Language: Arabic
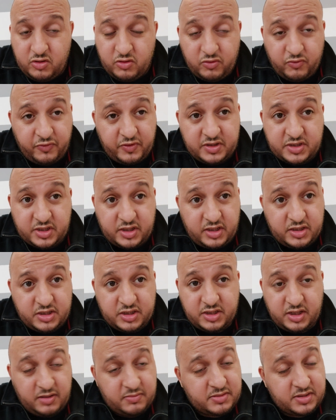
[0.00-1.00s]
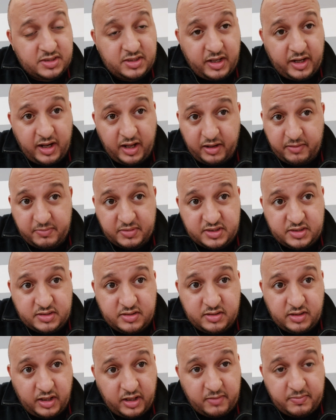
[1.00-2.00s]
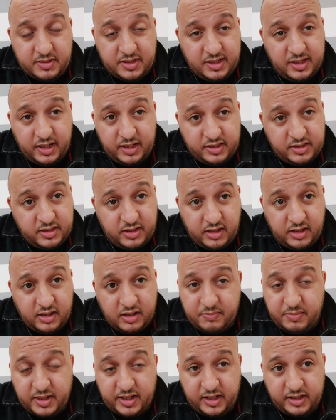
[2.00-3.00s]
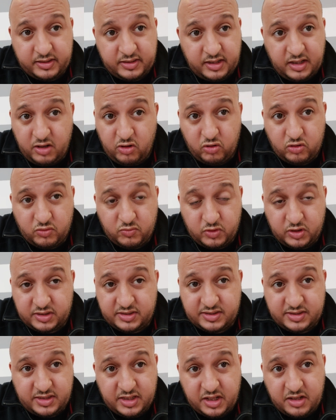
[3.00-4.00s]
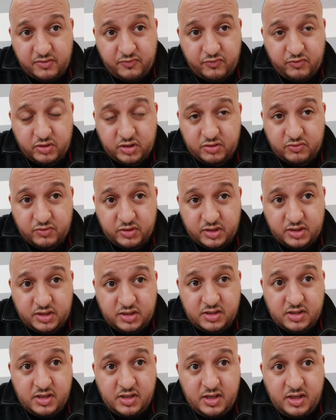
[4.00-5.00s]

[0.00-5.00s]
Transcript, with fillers: وفاش خرجت حبس الدار هربت هربت لي عندنا باقي عندها الحكم وغتستانف وهادي وهادي